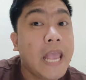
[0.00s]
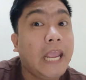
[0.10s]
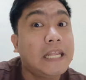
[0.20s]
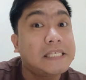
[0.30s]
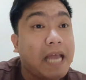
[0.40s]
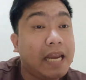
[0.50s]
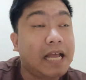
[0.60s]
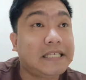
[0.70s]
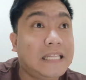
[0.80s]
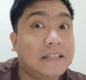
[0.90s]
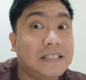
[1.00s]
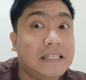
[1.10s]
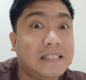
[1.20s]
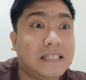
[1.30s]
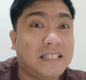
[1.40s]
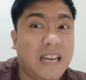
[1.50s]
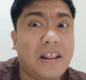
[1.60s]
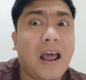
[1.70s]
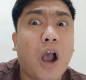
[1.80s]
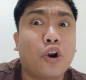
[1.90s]
hindi sana, sila, sila, sila
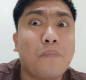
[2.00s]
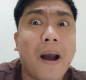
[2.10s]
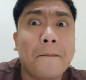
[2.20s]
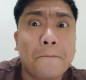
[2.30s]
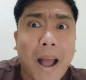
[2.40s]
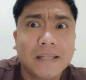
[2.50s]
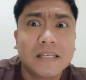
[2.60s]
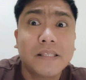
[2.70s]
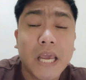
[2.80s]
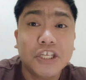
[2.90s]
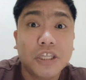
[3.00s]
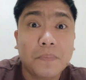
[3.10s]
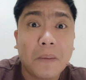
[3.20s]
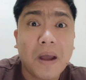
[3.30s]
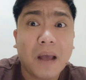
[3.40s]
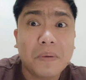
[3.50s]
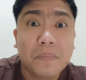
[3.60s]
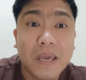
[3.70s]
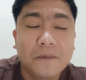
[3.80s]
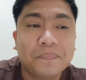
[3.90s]
na lang ang rumampa sa stage, di ba mga
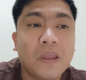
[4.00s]
kabibig?